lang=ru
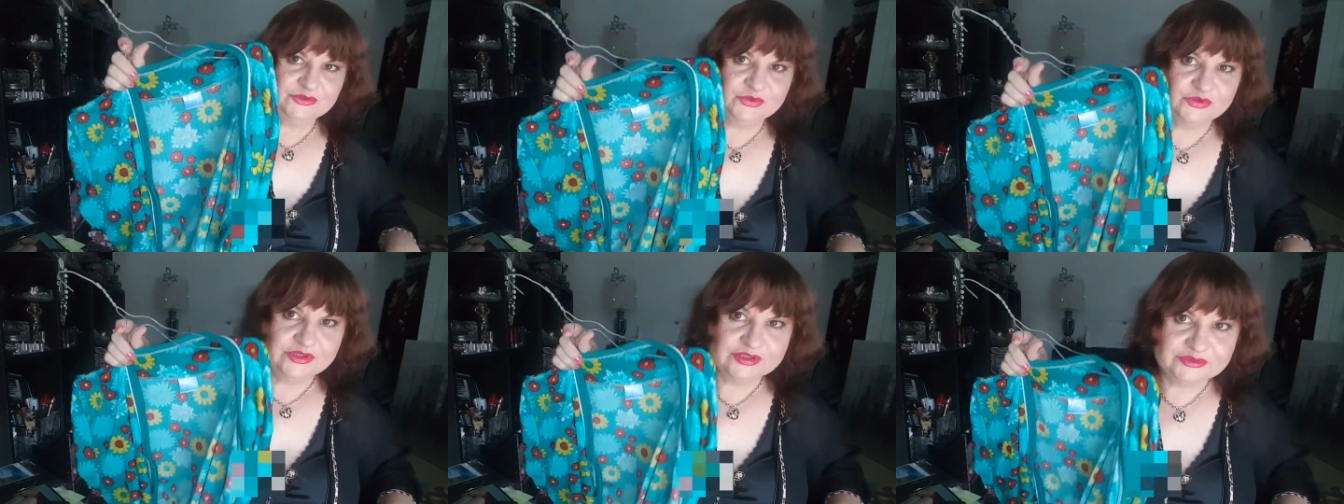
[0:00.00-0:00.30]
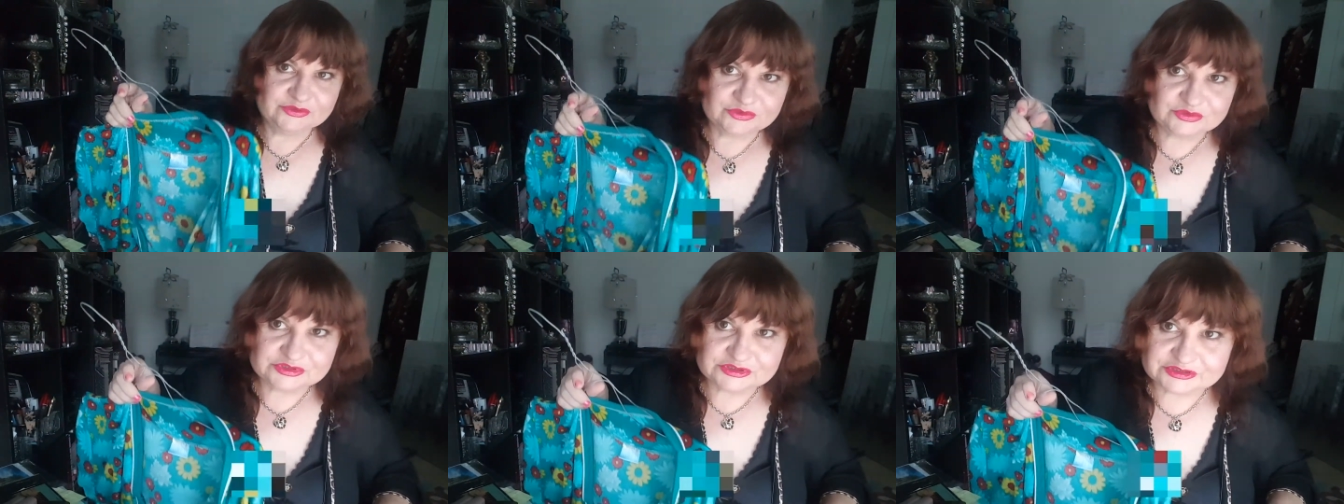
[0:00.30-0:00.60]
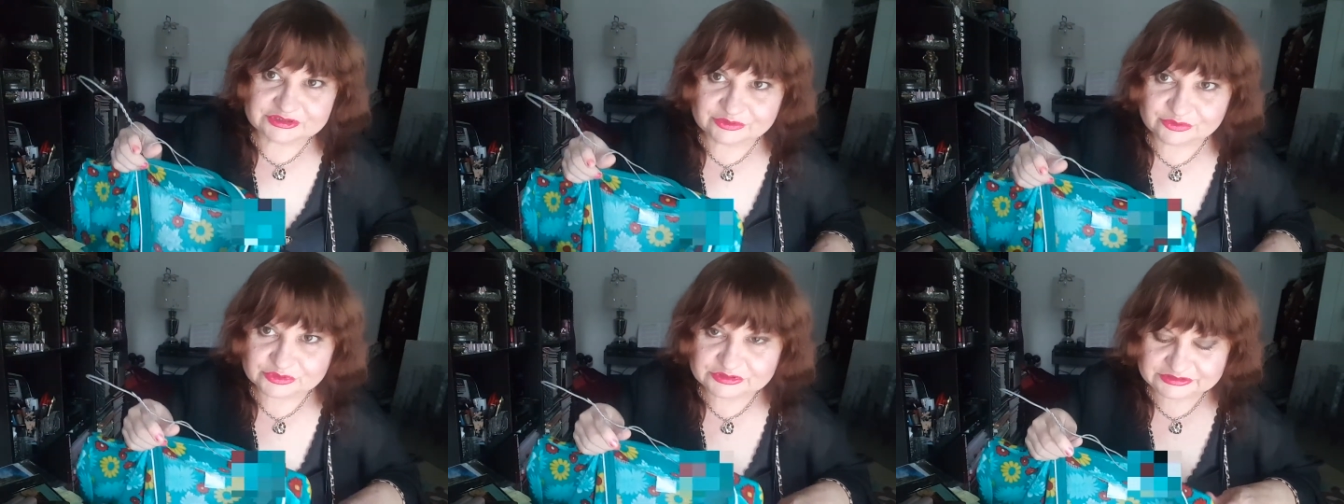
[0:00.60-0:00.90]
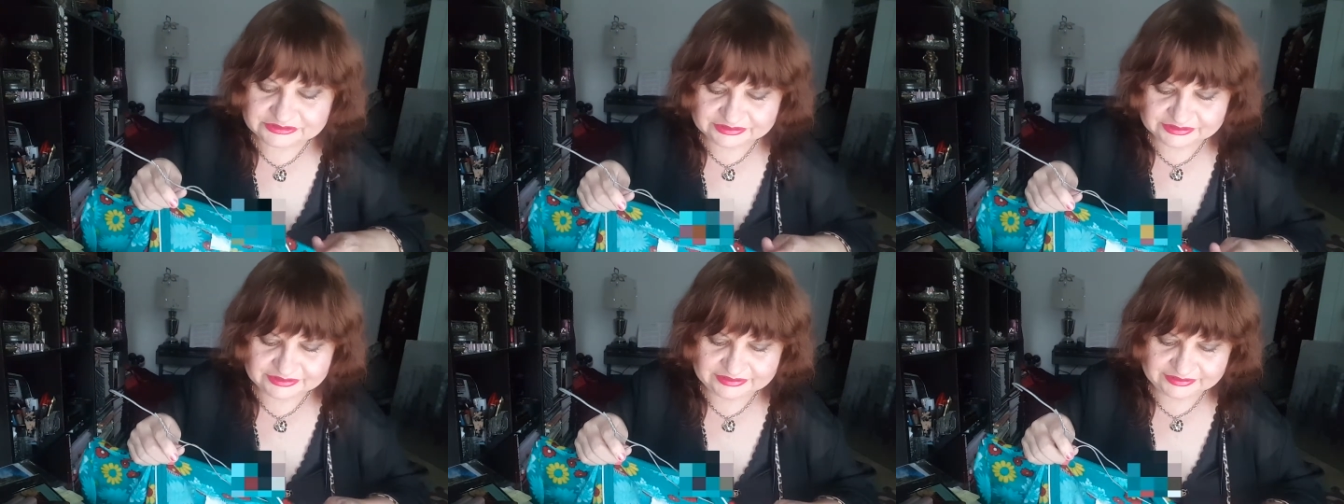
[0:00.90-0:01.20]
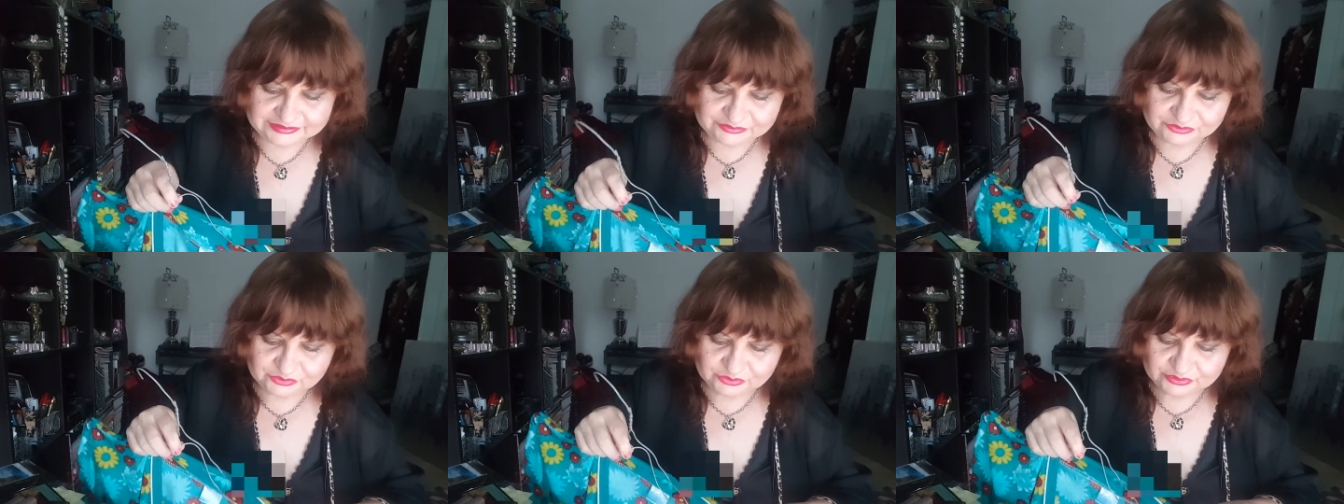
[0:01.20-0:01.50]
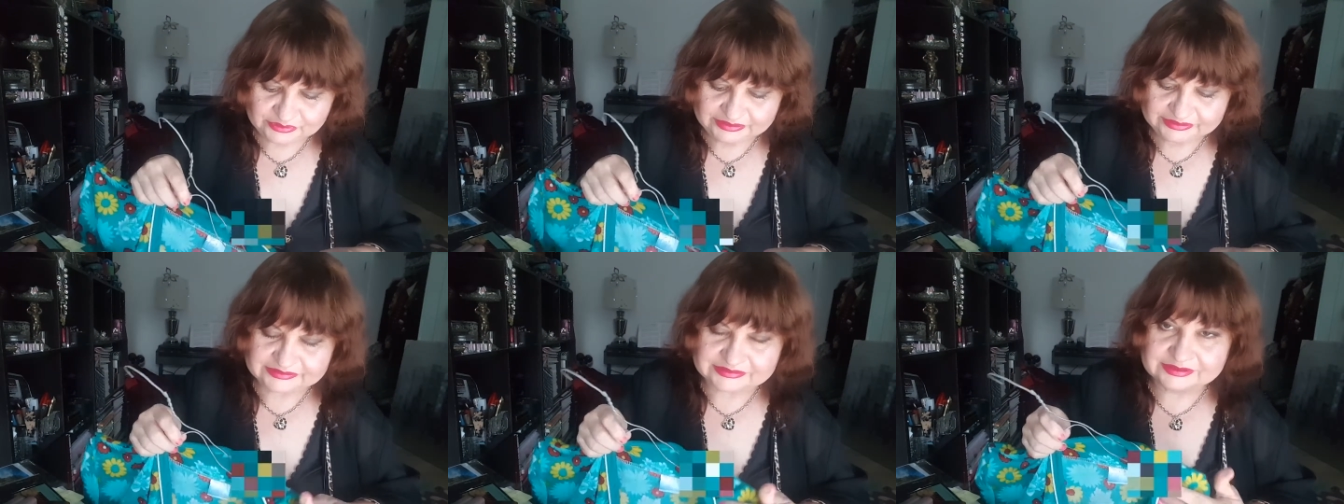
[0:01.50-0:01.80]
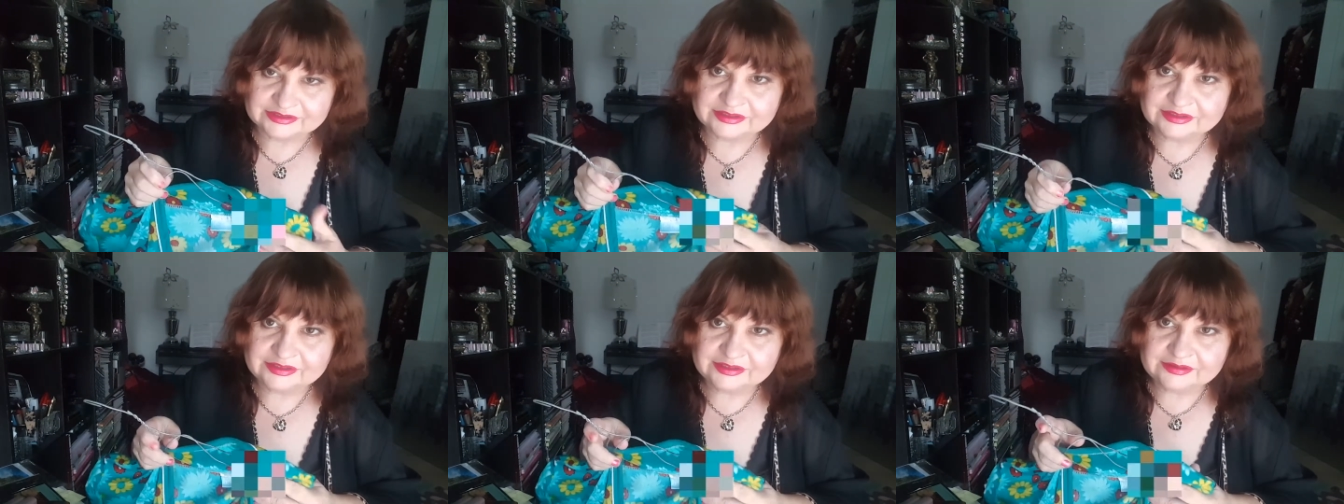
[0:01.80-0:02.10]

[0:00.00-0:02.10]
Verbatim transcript: То ли оно дожило с тех лет, то ли это